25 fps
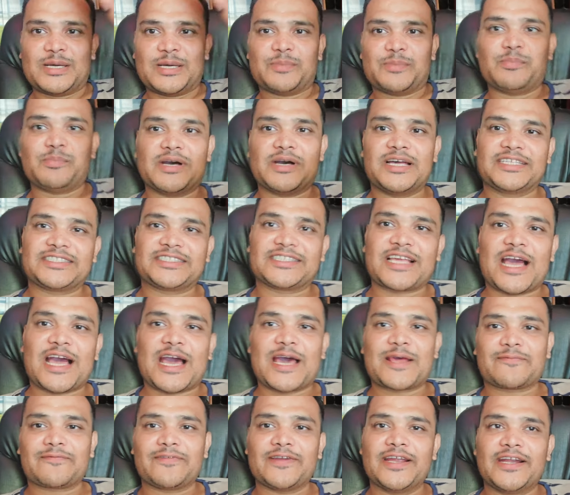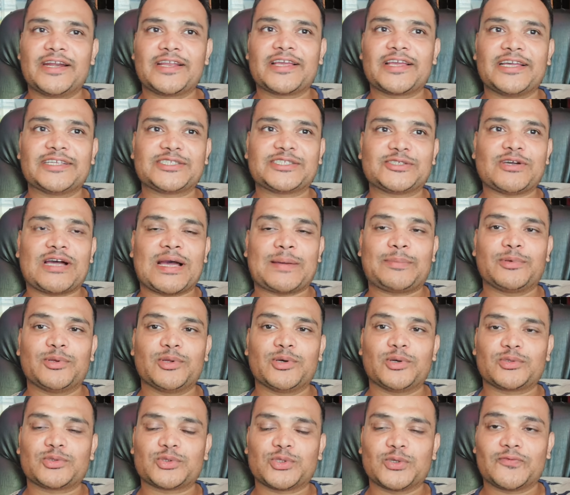नमस्कार फ्रेंड कैसे हो आप
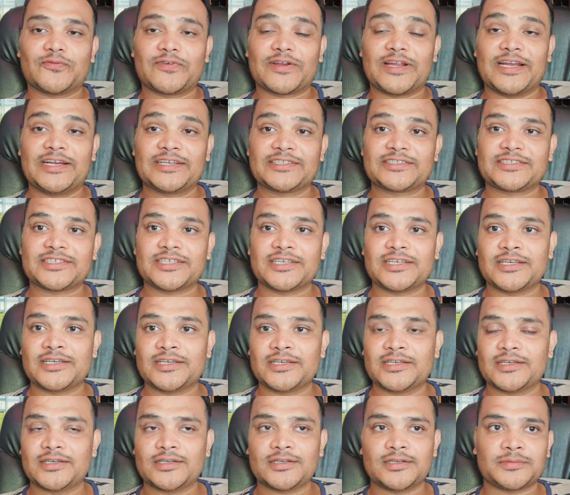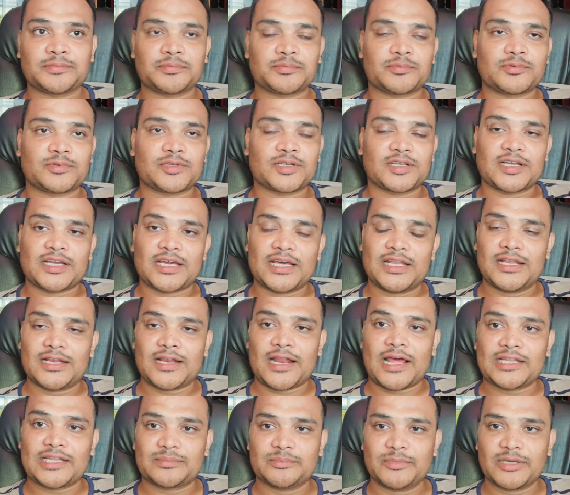लोग तो फ्रेंड्स कल
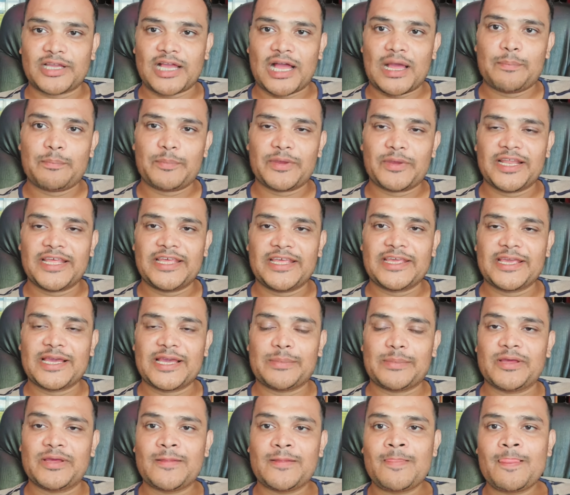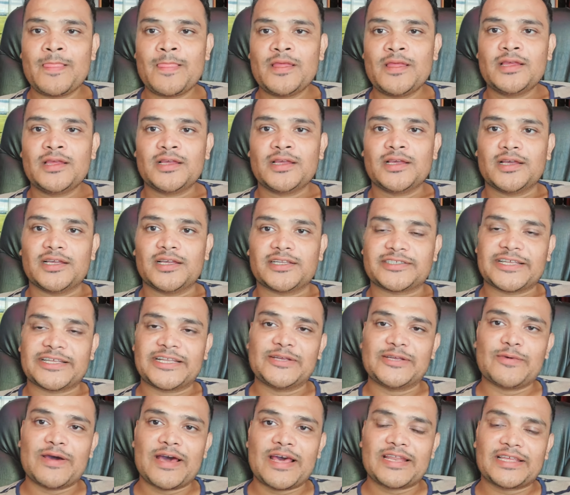रात में काम पे नहीं गया मैं
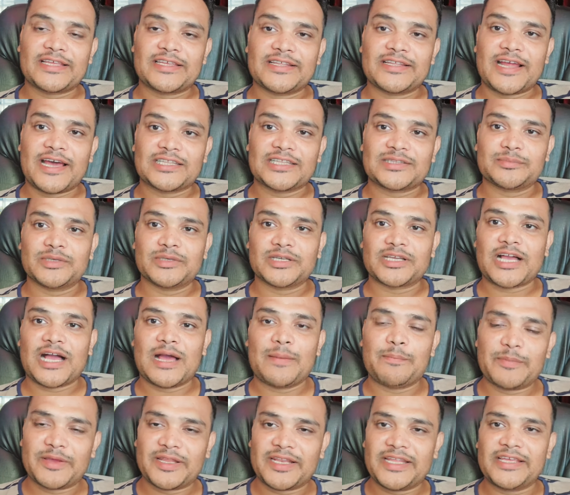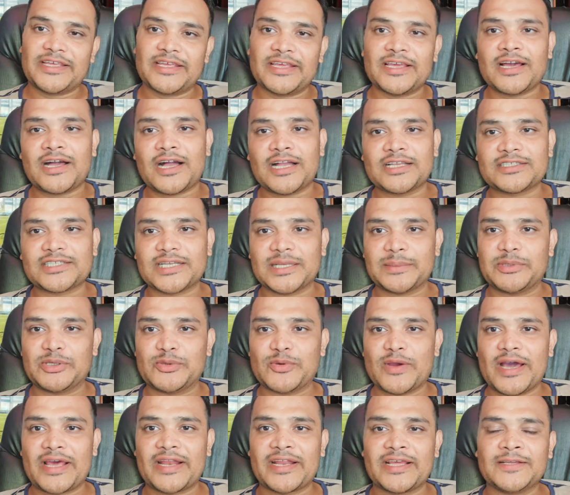शनिवार की रात में काम पे नहीं गया आज
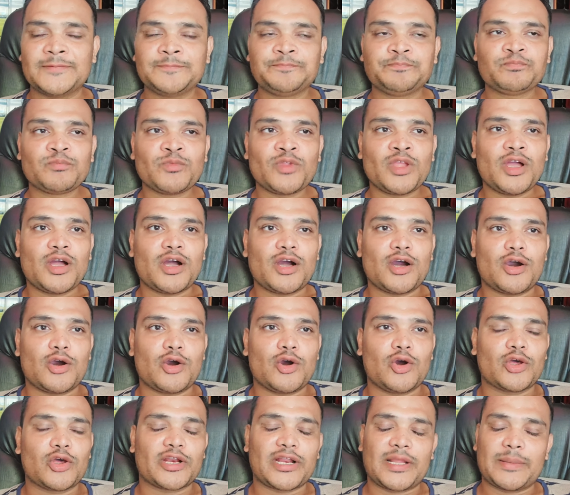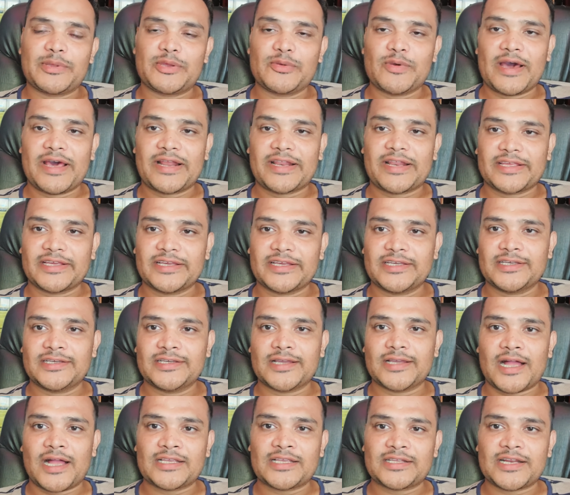रविवार है और रविवार के
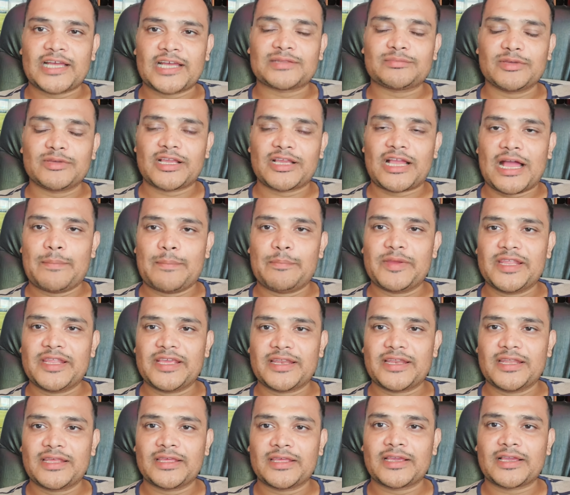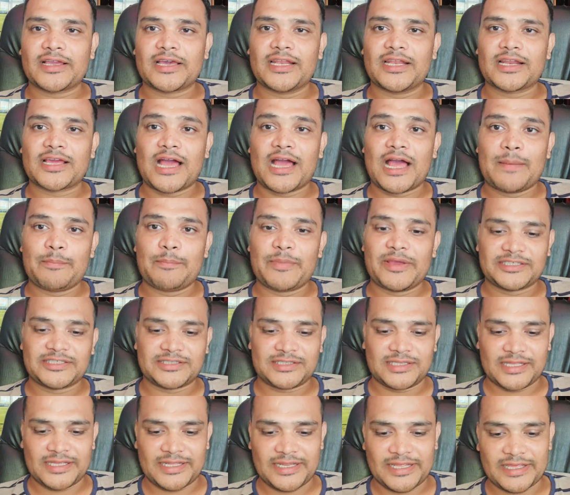आज रात में काम पे निकलेंगे कल काम पे
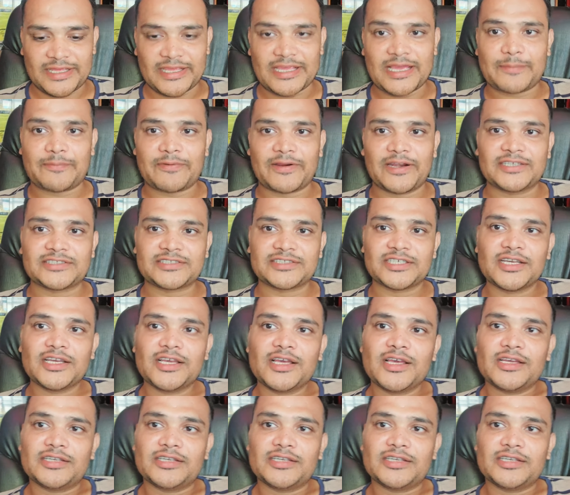इसलिए नहीं गया फ्रेंड्स